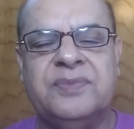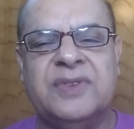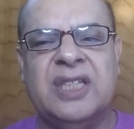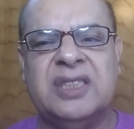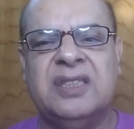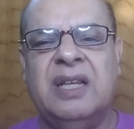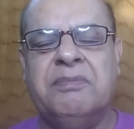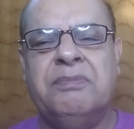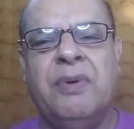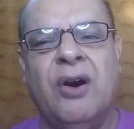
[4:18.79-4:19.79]
जिसने
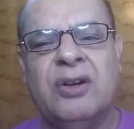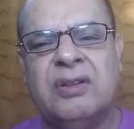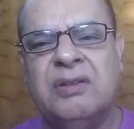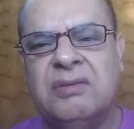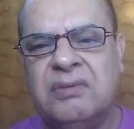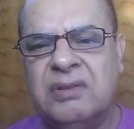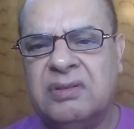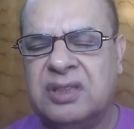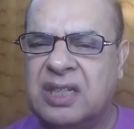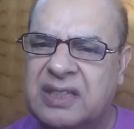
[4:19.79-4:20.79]
बहुत
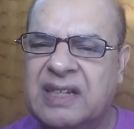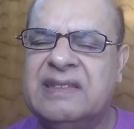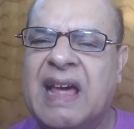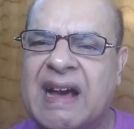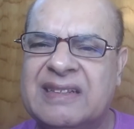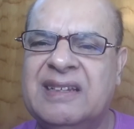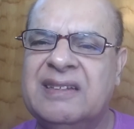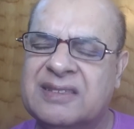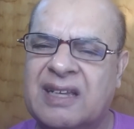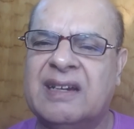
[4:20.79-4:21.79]
शदीद एक्शन
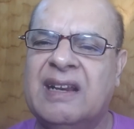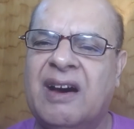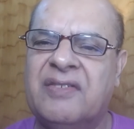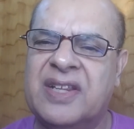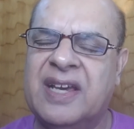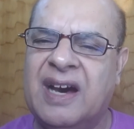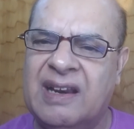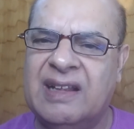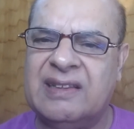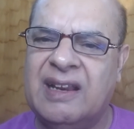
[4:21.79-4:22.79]
इसके ख़िलाफ़ लिए है
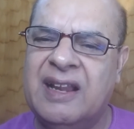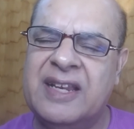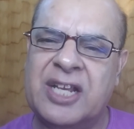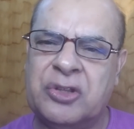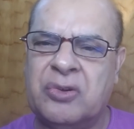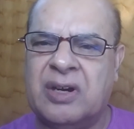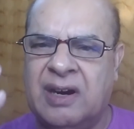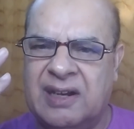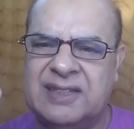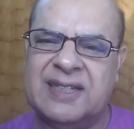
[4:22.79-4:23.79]
अल्लाह ताला नीयतों का
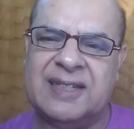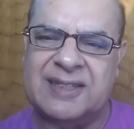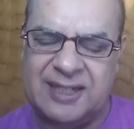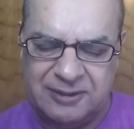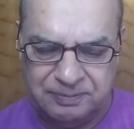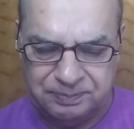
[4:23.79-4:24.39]
हाल जानता है